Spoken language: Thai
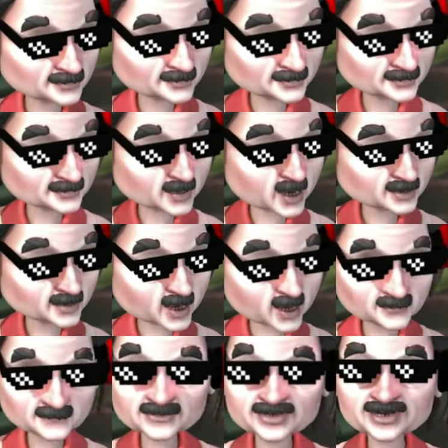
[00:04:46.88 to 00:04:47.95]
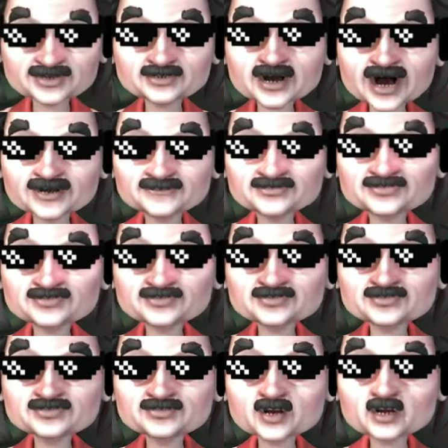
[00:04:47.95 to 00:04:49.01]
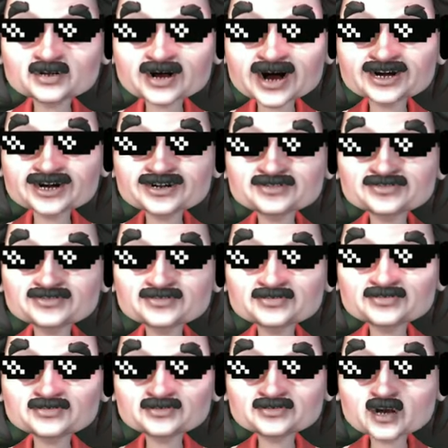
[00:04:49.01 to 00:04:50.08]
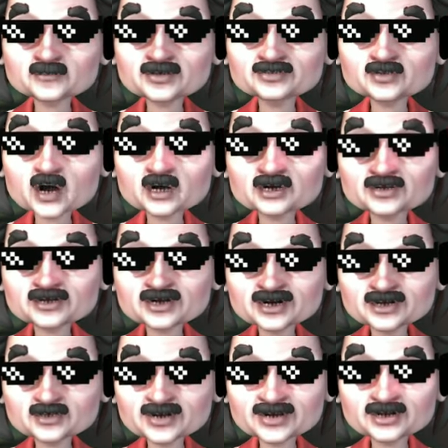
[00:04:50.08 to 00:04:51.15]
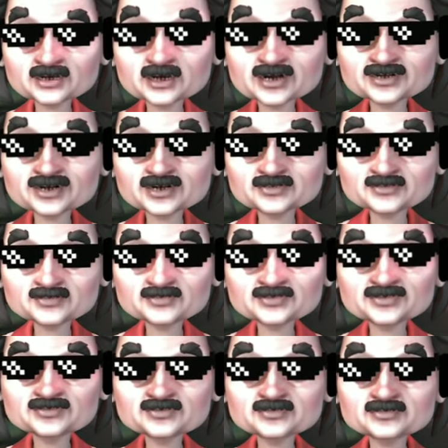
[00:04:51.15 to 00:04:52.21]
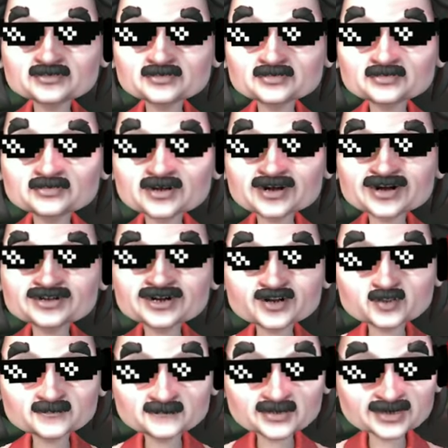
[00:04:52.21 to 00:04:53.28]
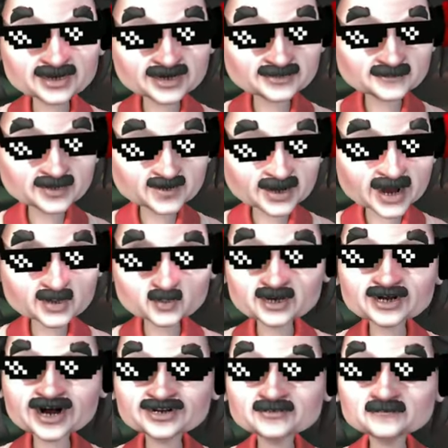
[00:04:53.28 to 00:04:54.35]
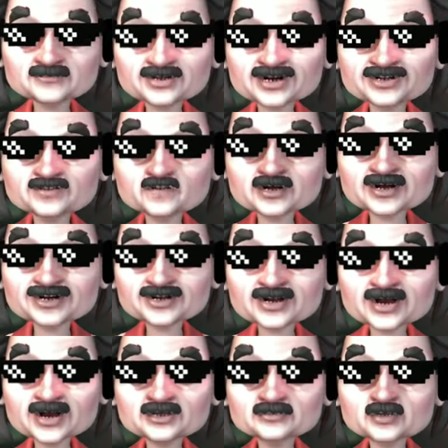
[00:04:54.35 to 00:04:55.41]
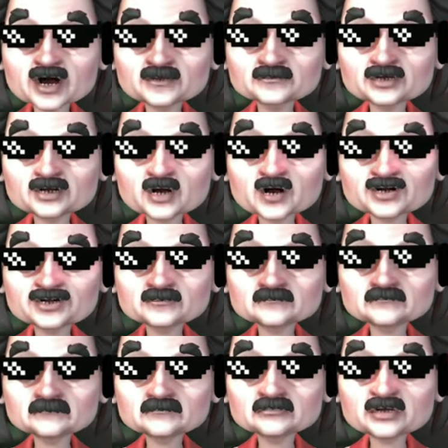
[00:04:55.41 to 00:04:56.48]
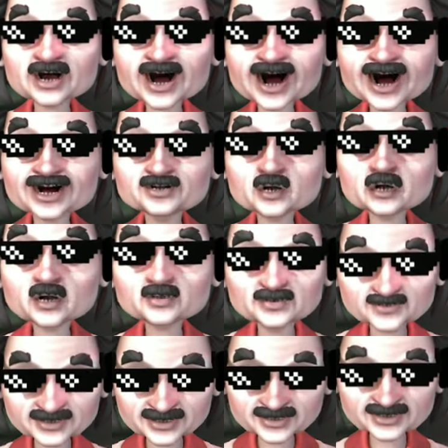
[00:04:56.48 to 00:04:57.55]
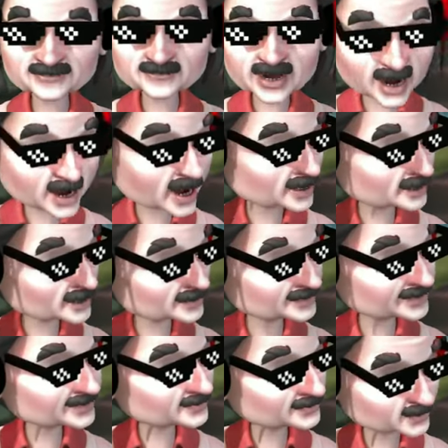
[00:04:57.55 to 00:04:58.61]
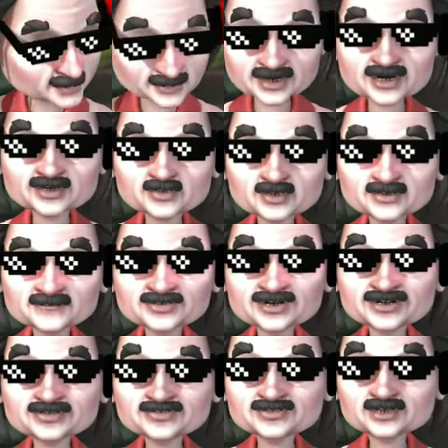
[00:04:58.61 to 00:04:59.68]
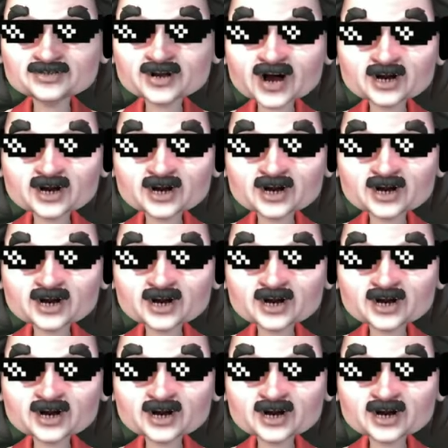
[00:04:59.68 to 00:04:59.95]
ลงก็ปิดคลิปอะลงปะล่ะโอ้ไม่ลงแต่ก็ได้ลุ้นนะ แต่ถ้าเกิดฟีนี้ไม่เข้าก็น่าจะปิดคลิปเลยแหละเองเพราะว่ามันก็กำไร โอ้ปีเกมมาโอเคเวรี่กดสวย